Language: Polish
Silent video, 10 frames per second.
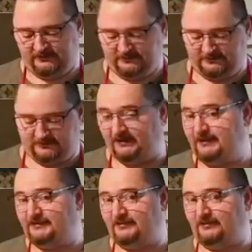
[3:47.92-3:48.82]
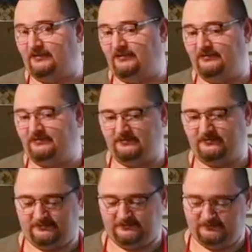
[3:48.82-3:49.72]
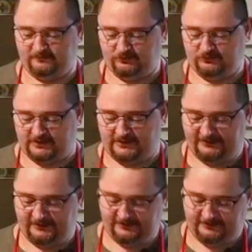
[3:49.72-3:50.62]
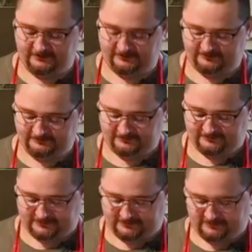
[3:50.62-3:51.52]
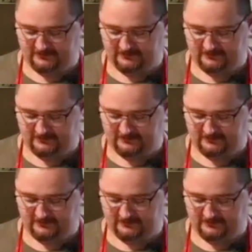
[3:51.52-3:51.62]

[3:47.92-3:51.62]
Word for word: To jest o puszkach i wekach.